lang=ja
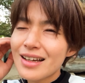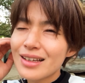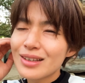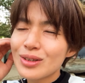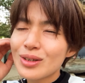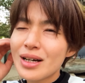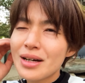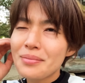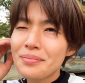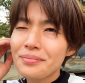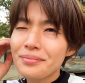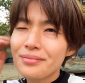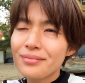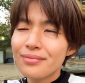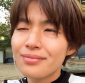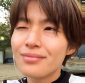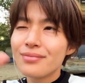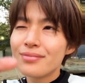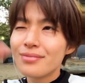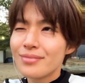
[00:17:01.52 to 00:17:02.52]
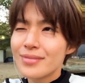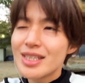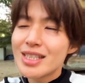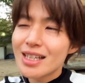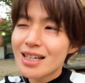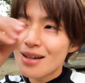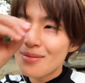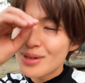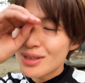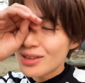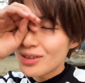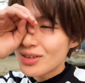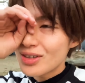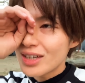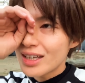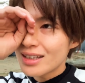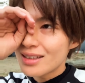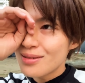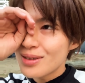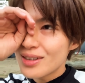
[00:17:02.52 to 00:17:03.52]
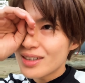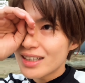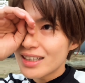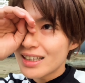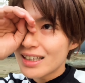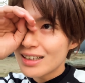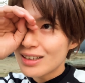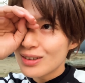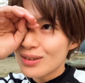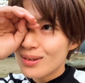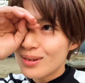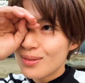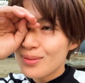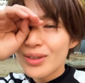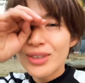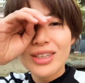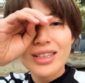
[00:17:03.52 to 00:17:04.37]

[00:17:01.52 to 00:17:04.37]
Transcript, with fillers: とか短めのをやってみようかなと思っ